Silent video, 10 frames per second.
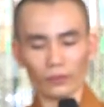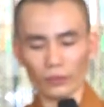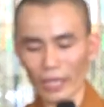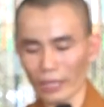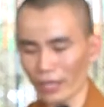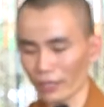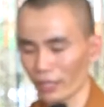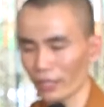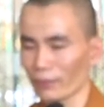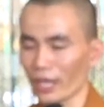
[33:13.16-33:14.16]
tôi lấy bà
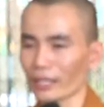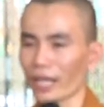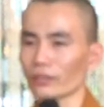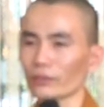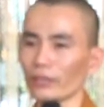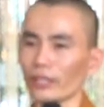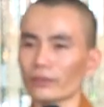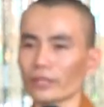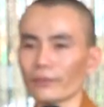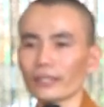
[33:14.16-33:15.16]
về để bà hành hạ tôi, để
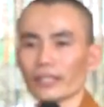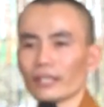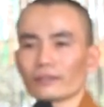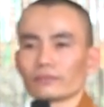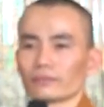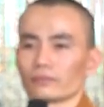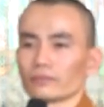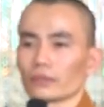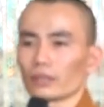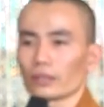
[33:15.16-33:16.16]
tôi lấy bà về
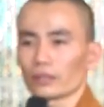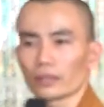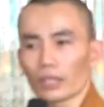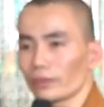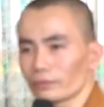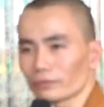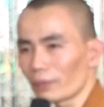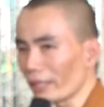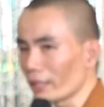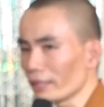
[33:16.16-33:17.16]
không?
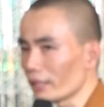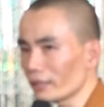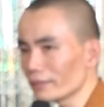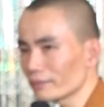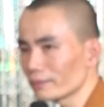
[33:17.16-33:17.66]
Không ai nghĩ vậy hết.